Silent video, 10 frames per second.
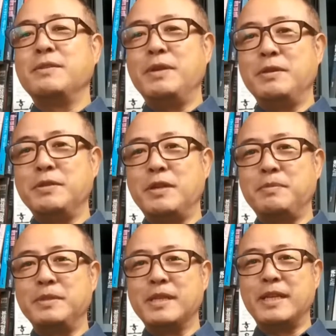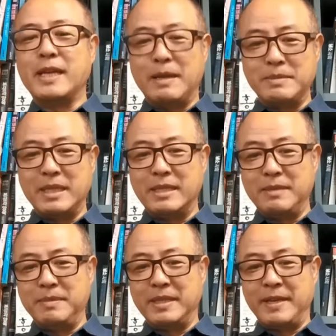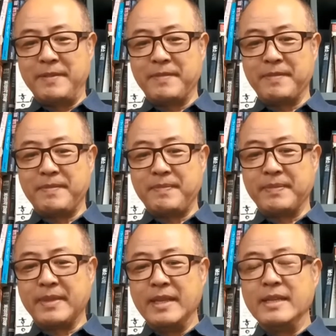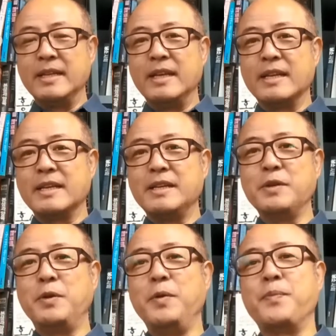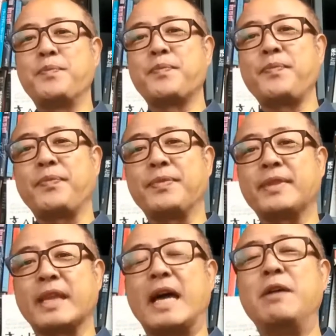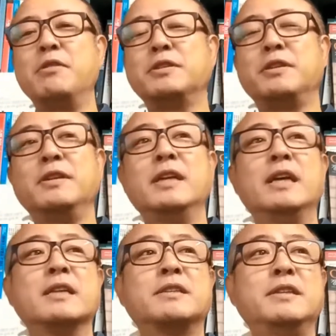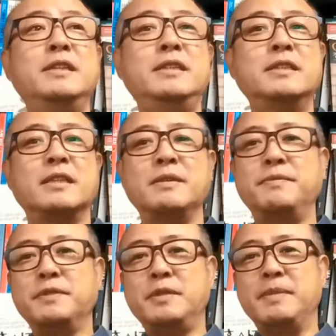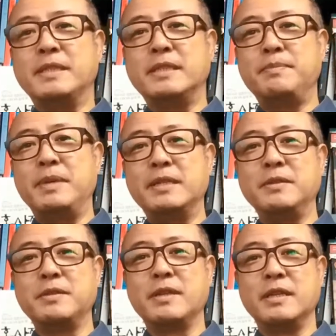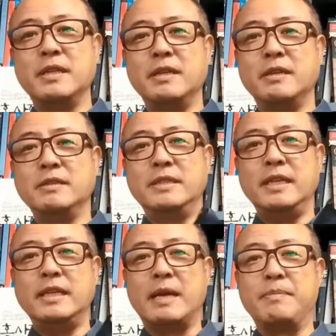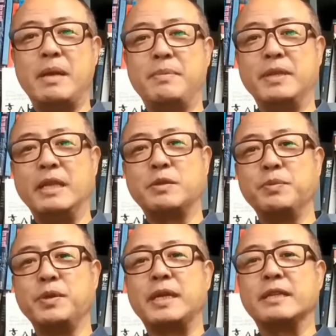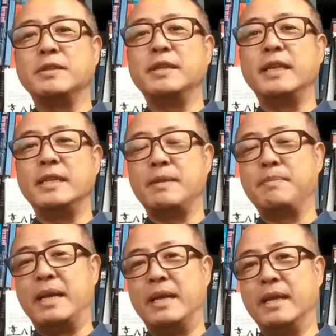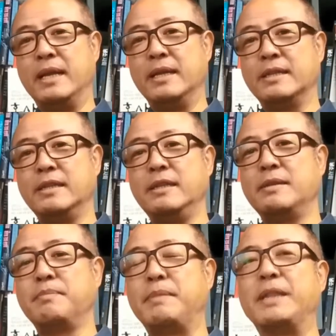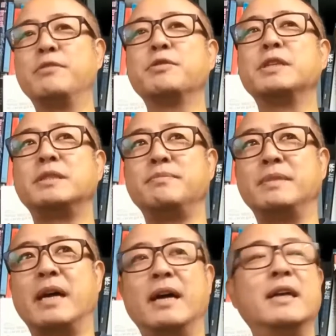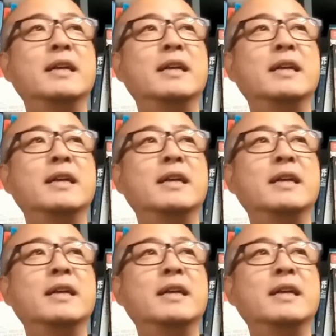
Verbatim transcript: 회원 여러분들께 감사드립니다. 그리고 아울러서 저희 푸트맥스 신발에서는 현재의 양말보다 좀 더 개선된 양말을 만들고 있습니다.